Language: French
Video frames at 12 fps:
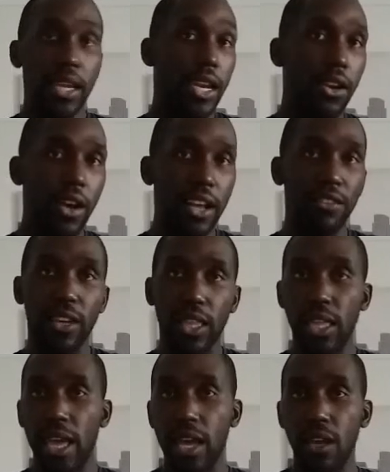Et leur
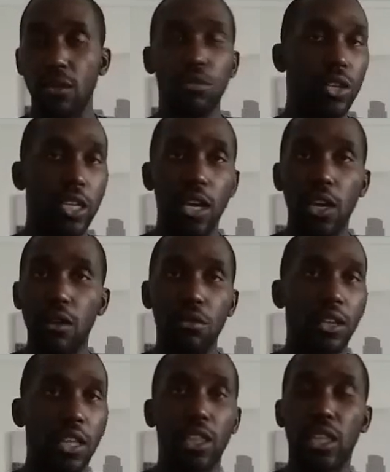adversaire, qui
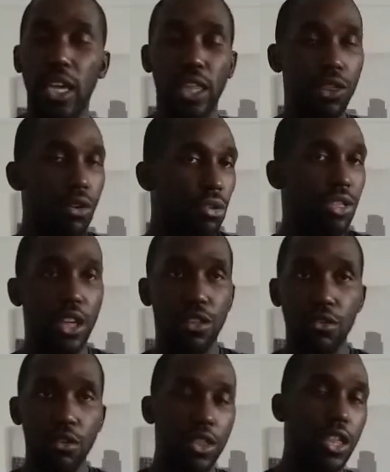est, qui est 500,
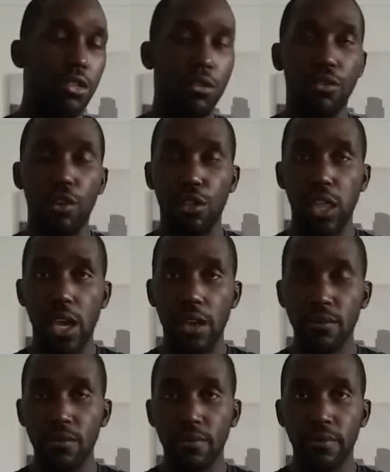600
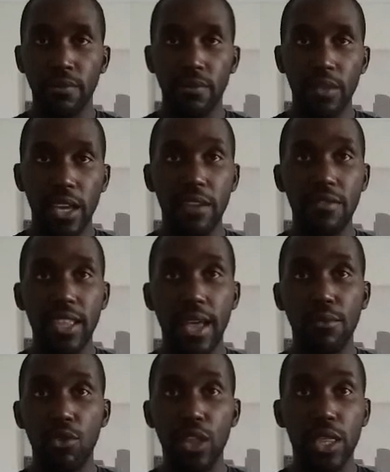Français,
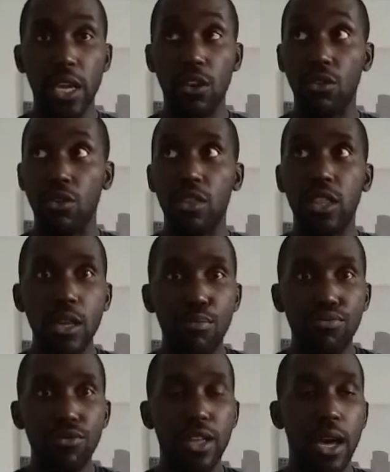évidemment, il sait que
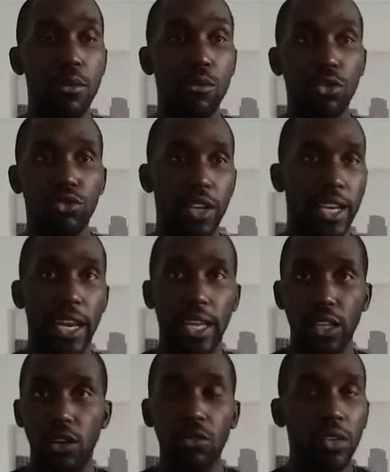s'il pousse à un moment donné qu'elle
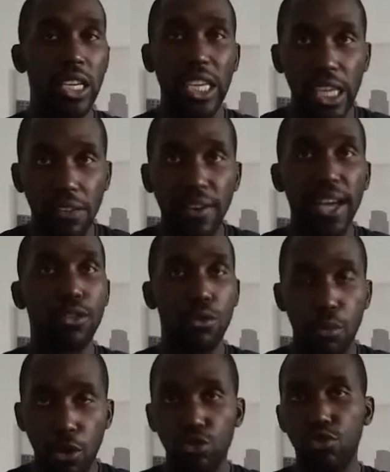est très longue il va
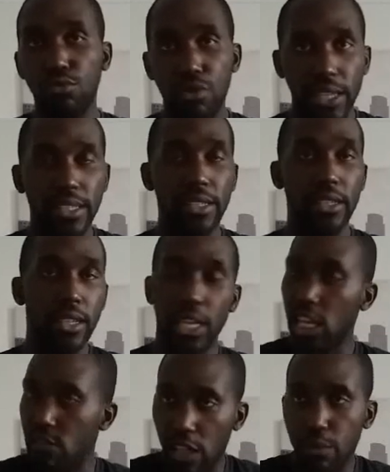se prendre une boîte.
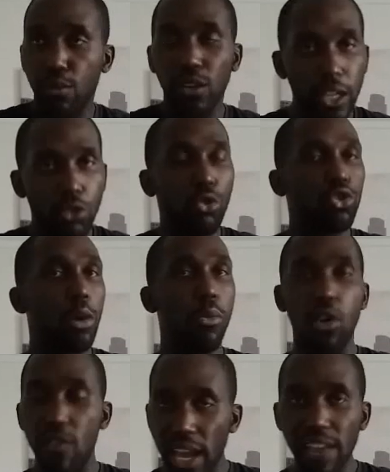Il va se prendre un gros
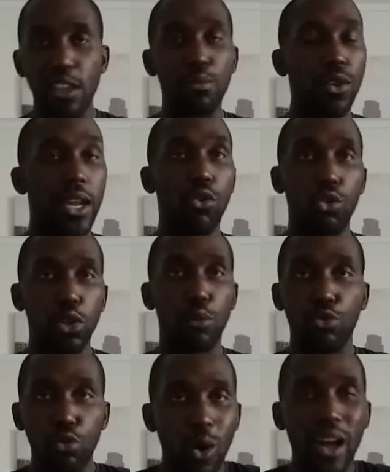top revers, il va se prendre un gros
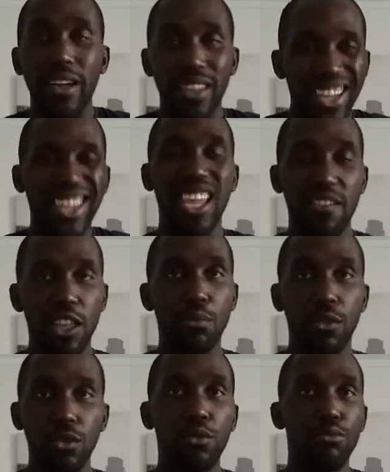top coup droit, il va
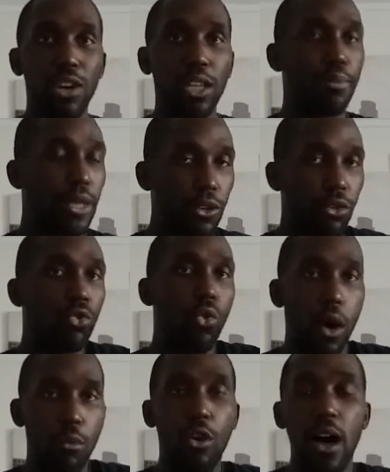se prendre une boîte. Parce que
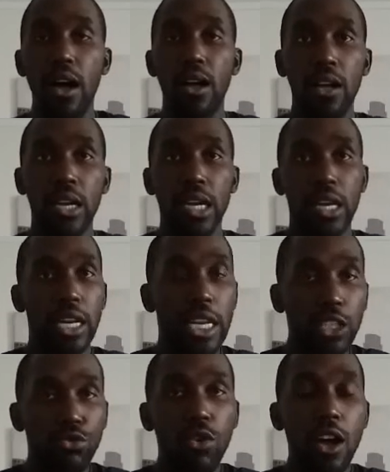crois-moi,
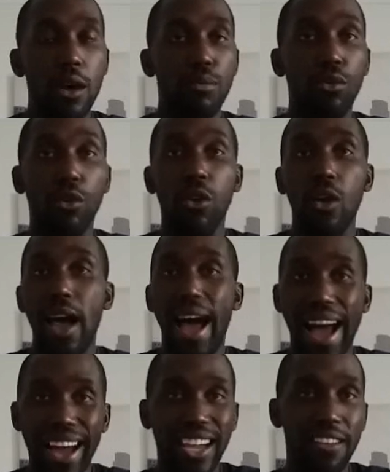les joueurs, pour
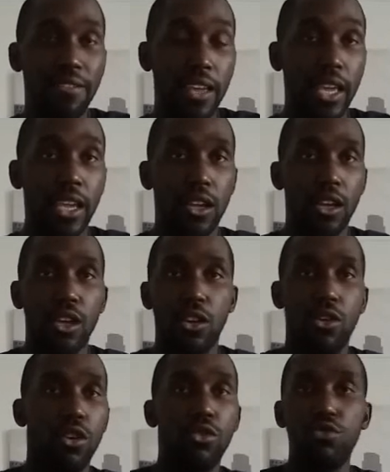arriver
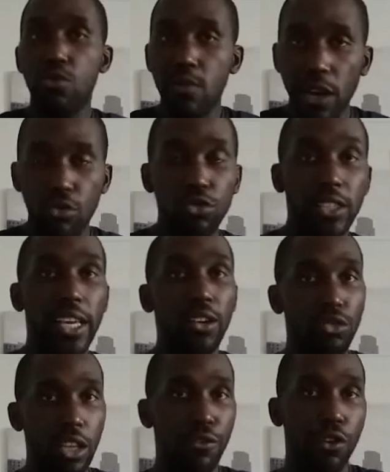euh, numérotés
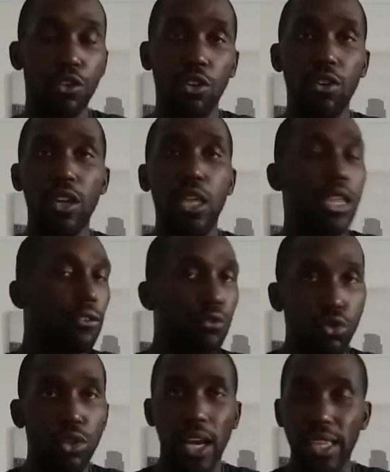en défendant, ils savent
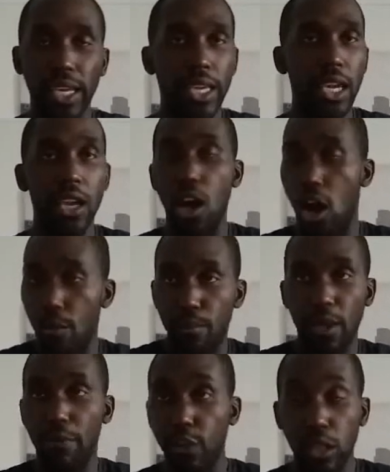tous attaquer. Alors,
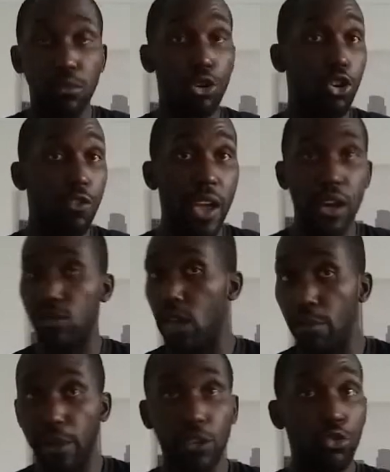pas forcément revers,
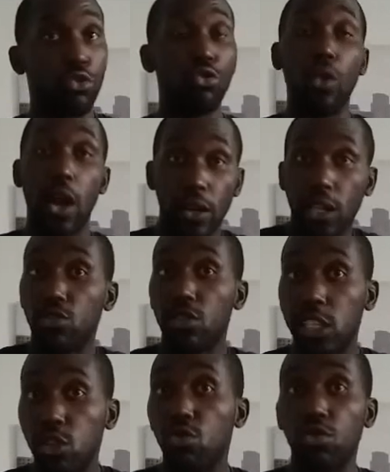là ils prennent que le coup droit, a
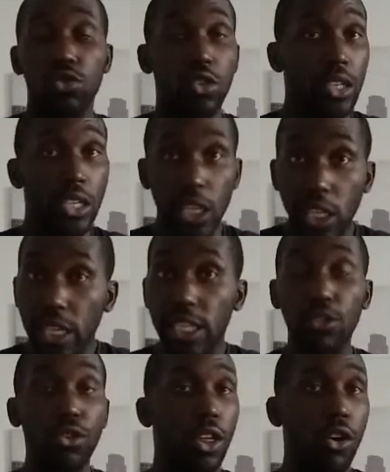d'autres ils tournent, ils
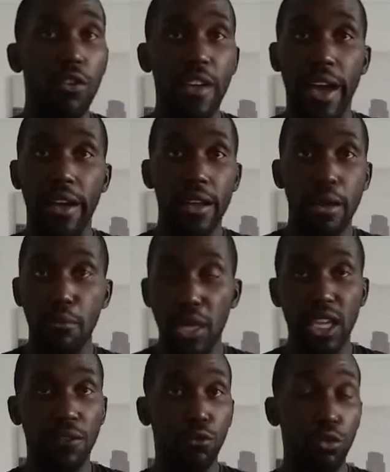attaquent aussi revers, mais
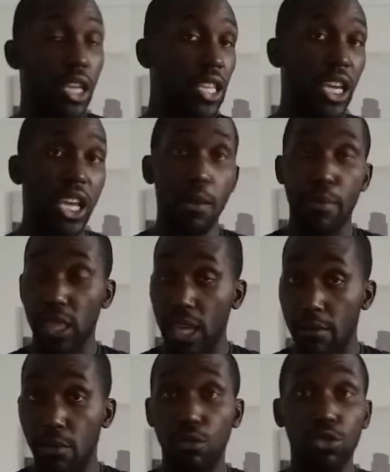ils savent tous attaquer parce
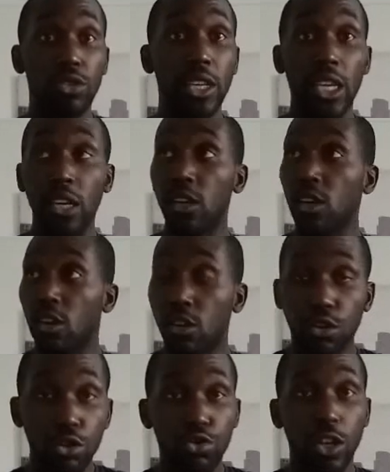qu'à un moment donné,
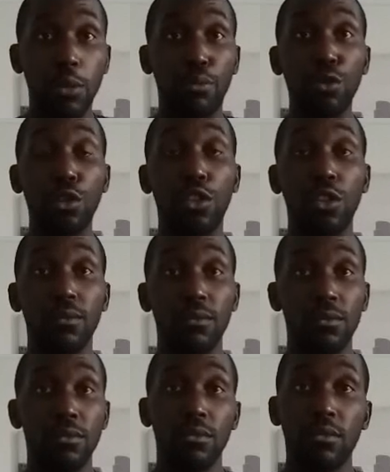quand le joueur il pousse,
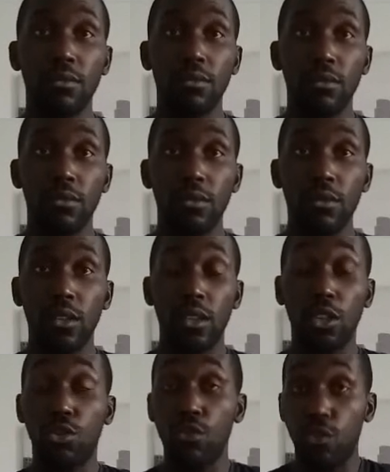
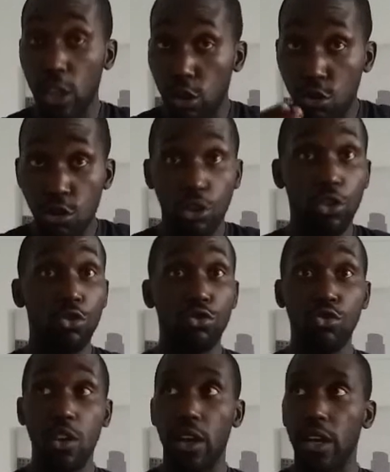si tu veux être sûr que le
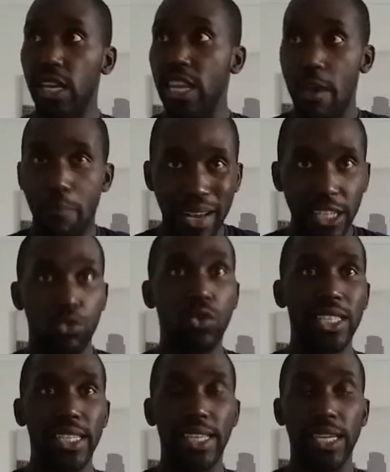joueur il n'ait pas le
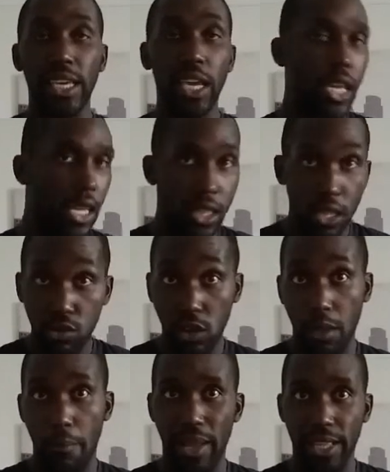choix d'attaquer, et si
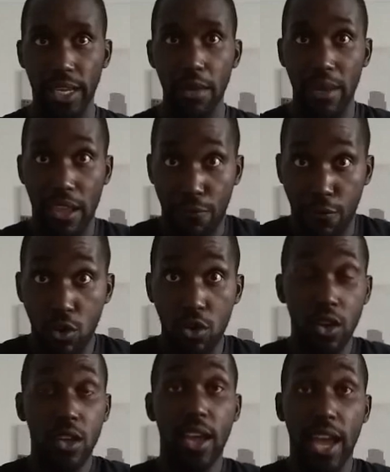toi tu n'aimes pas attaquer, bah, il
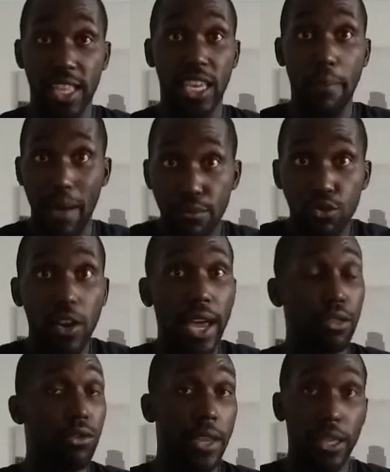faut être capable de
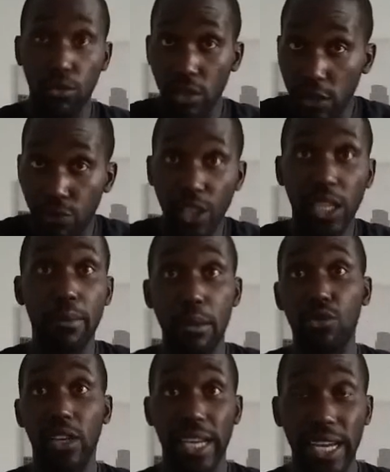l'harceler. Donc il faut être
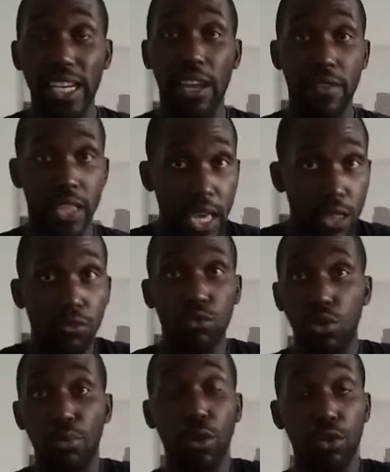capable de créer de la vitesse,
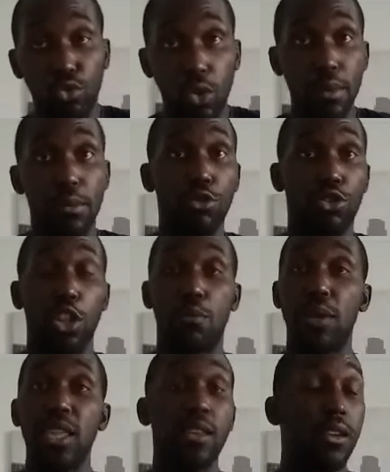donc de prendre toi-même le tough
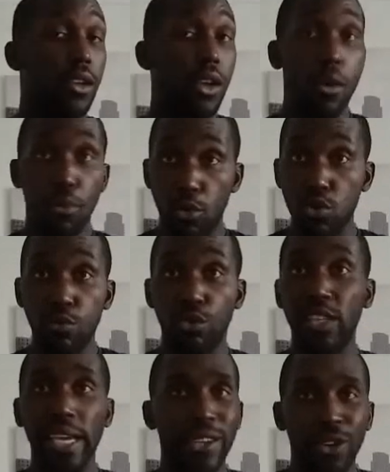spin pour lui
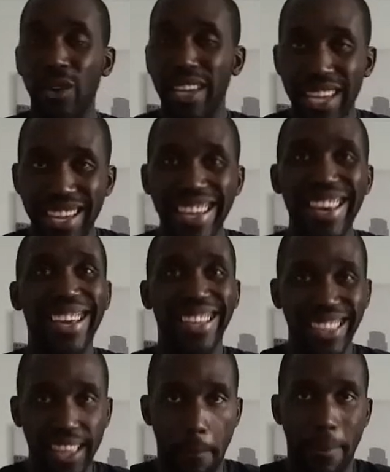montrer qu'il
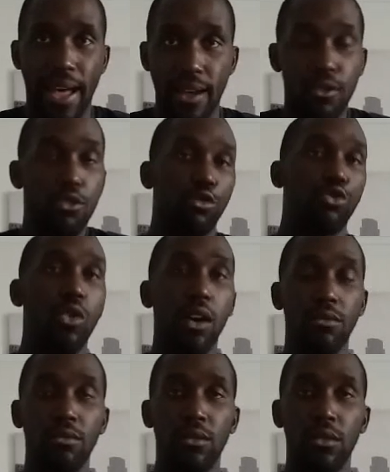n'a pas le
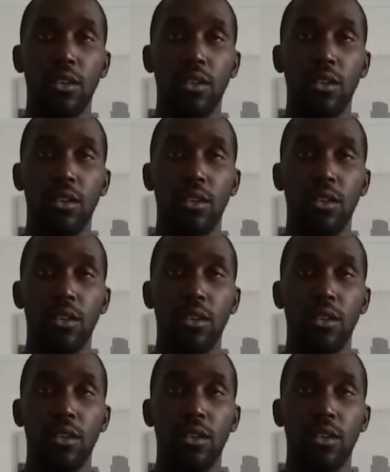choix.